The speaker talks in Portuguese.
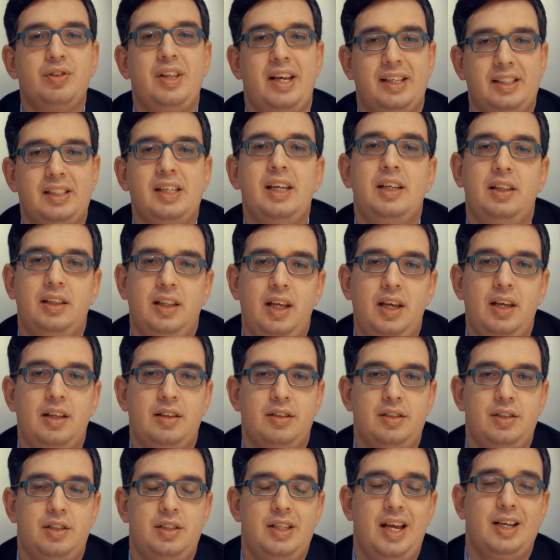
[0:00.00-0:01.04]

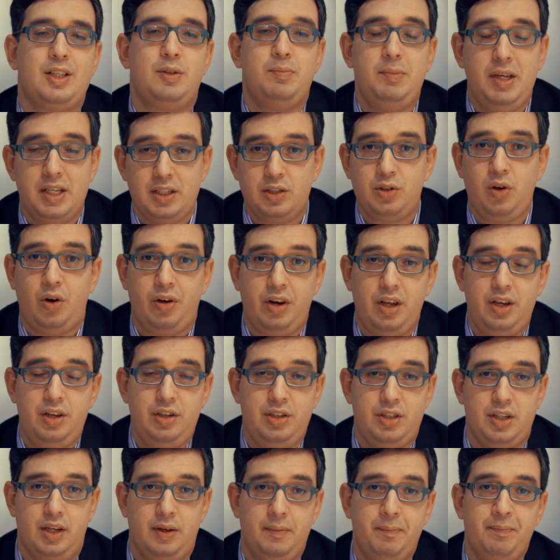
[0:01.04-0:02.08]
descendentes, das minhas
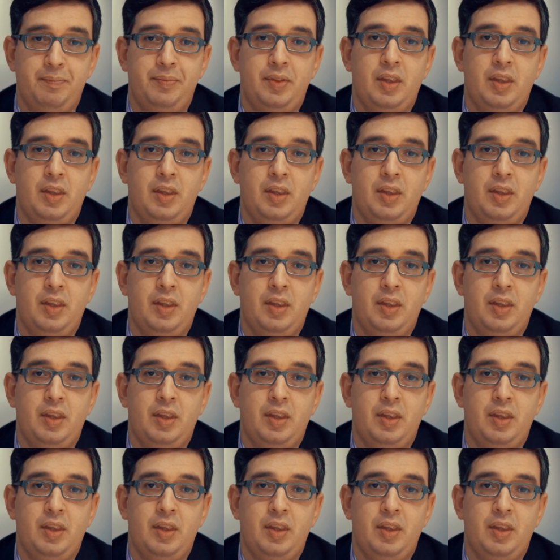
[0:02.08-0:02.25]
origens,